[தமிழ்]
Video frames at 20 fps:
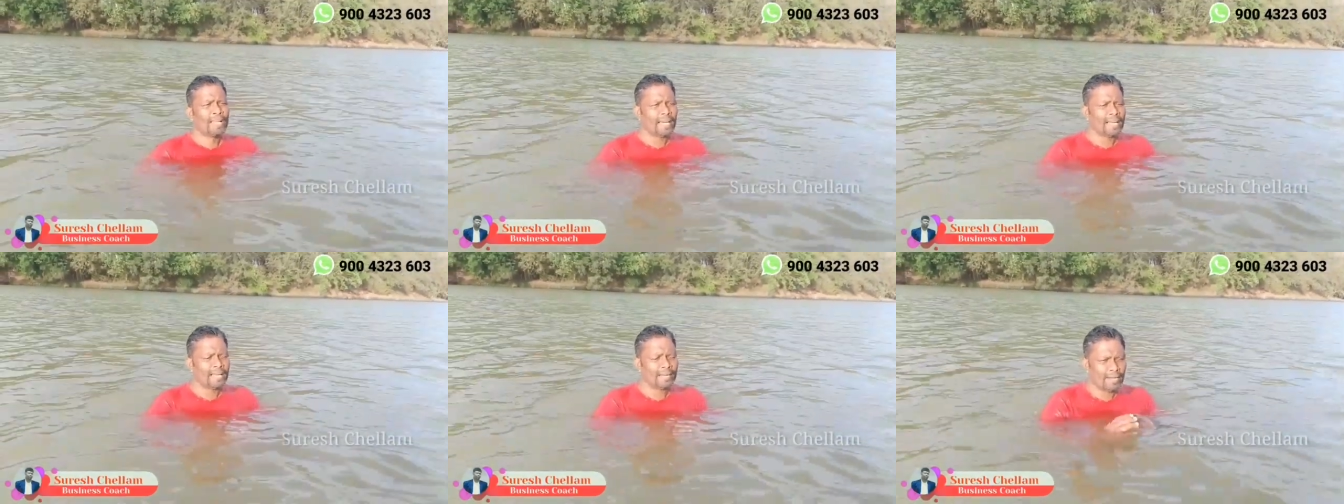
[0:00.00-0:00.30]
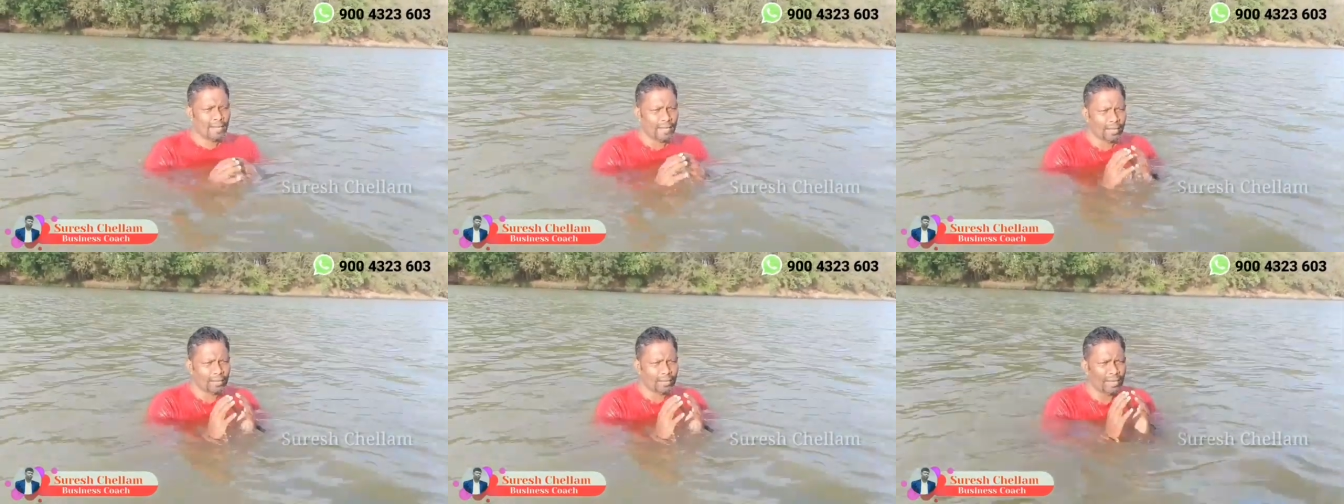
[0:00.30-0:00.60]
நிறைய
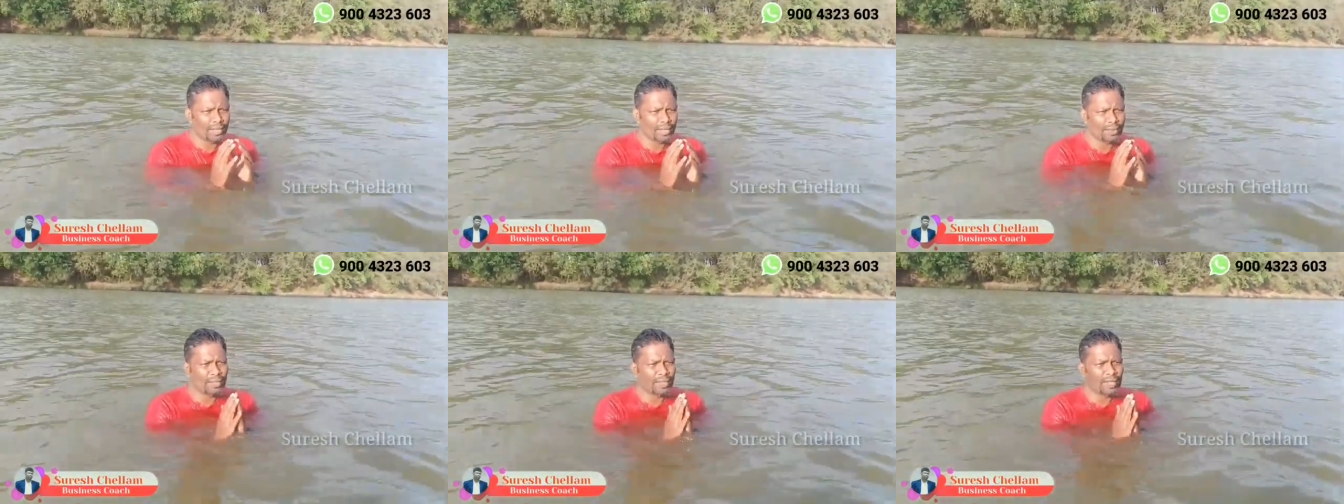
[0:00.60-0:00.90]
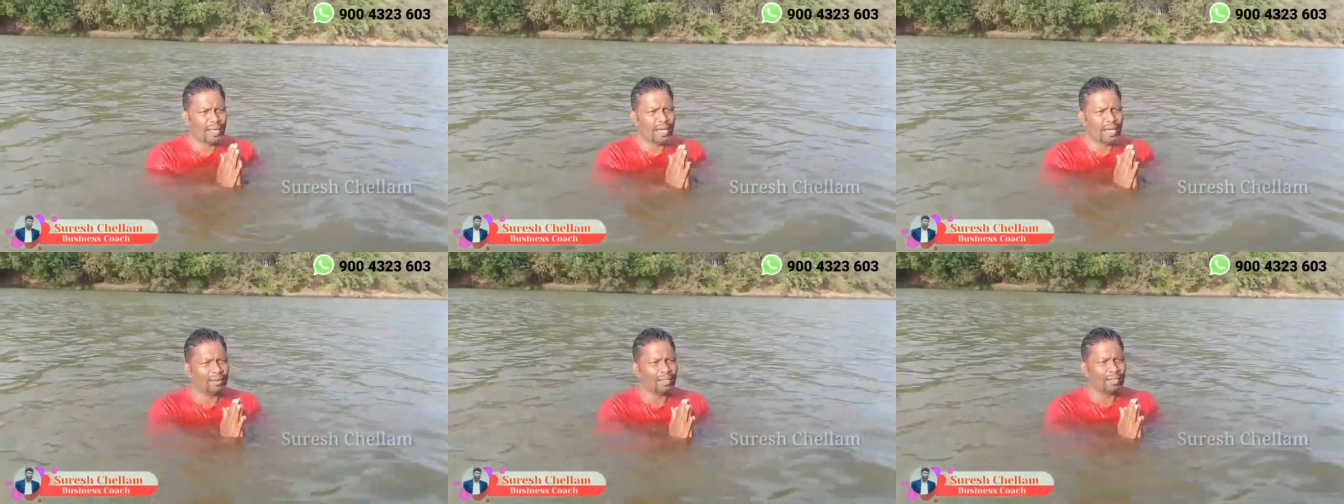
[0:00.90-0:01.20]
பேருக்கு ஒரு இது
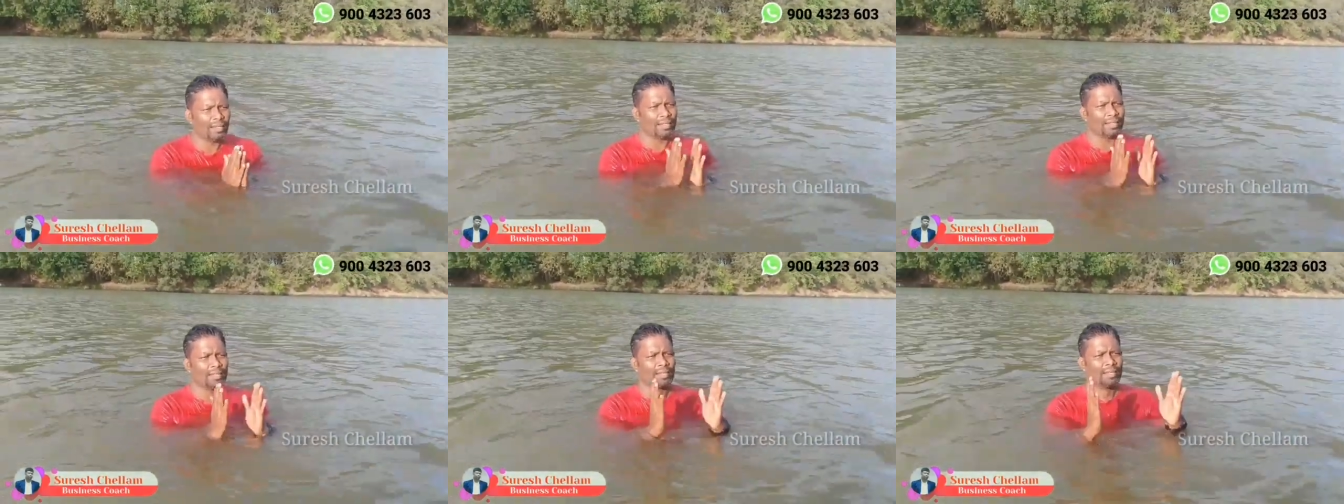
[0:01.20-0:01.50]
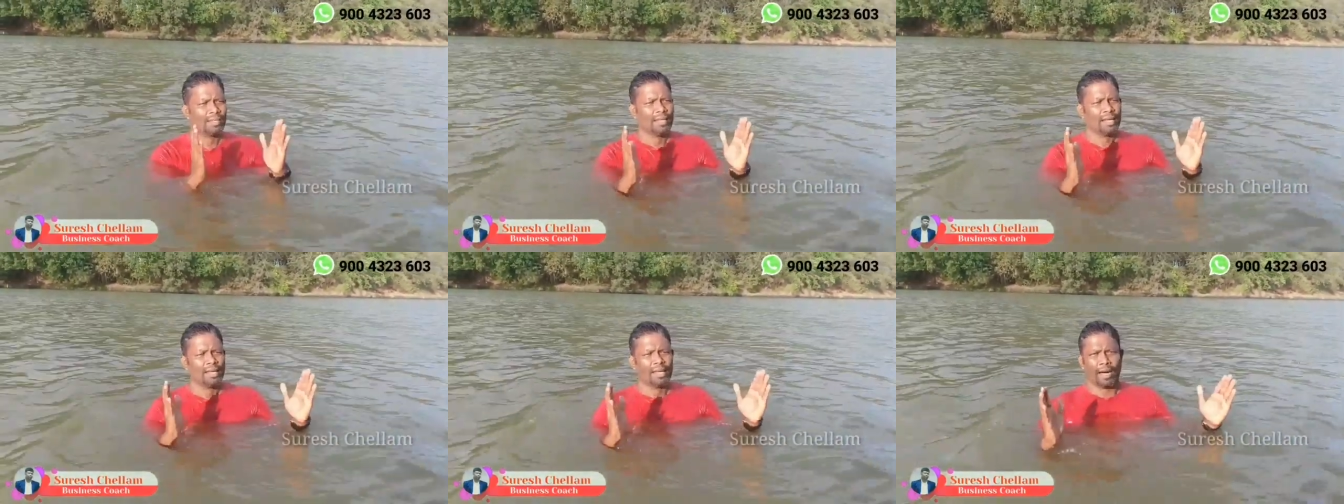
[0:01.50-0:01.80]
உண்டு நான் வந்து
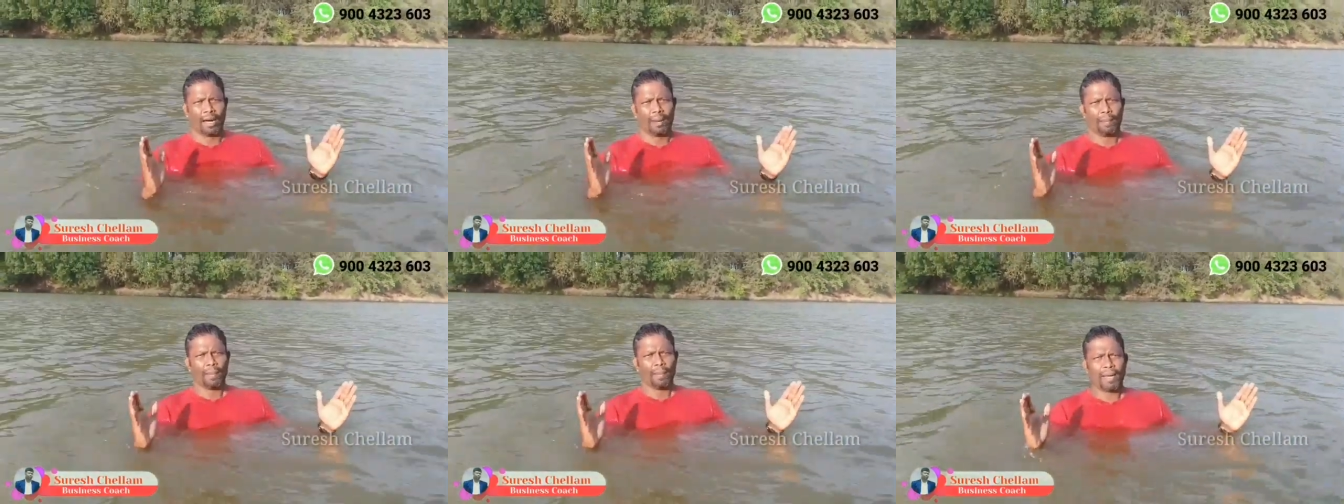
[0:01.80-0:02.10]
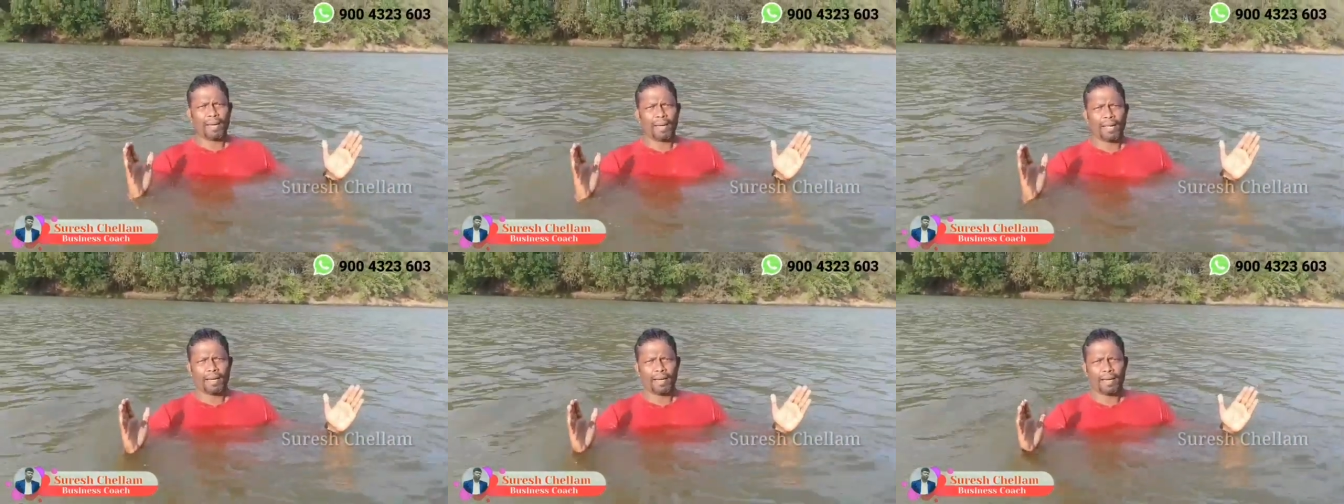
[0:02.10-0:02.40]

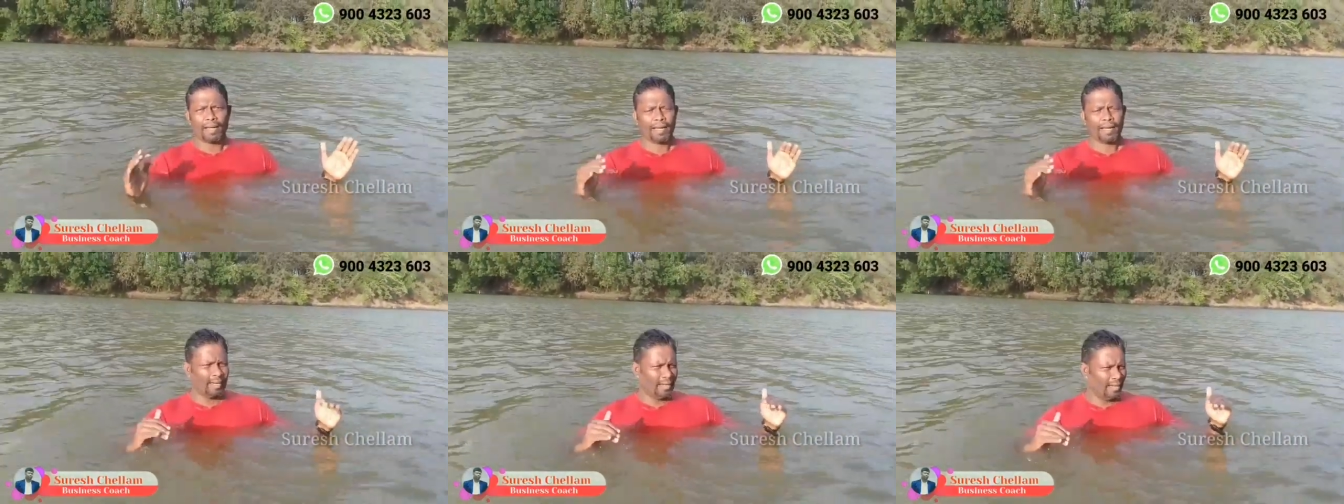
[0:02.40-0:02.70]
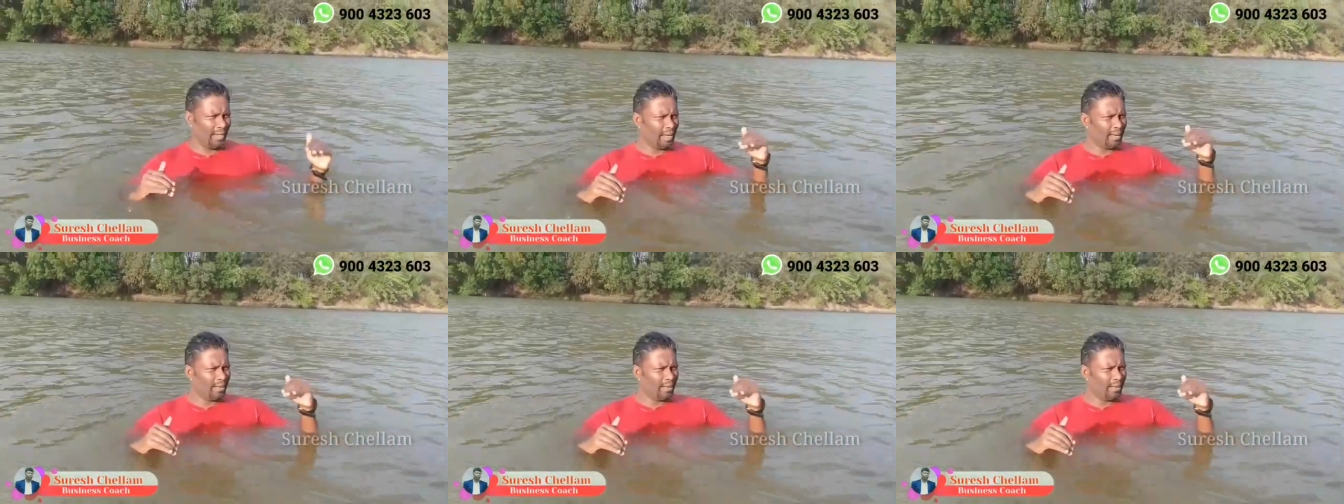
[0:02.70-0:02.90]
அப்ளைன் ஆகிட்டேன்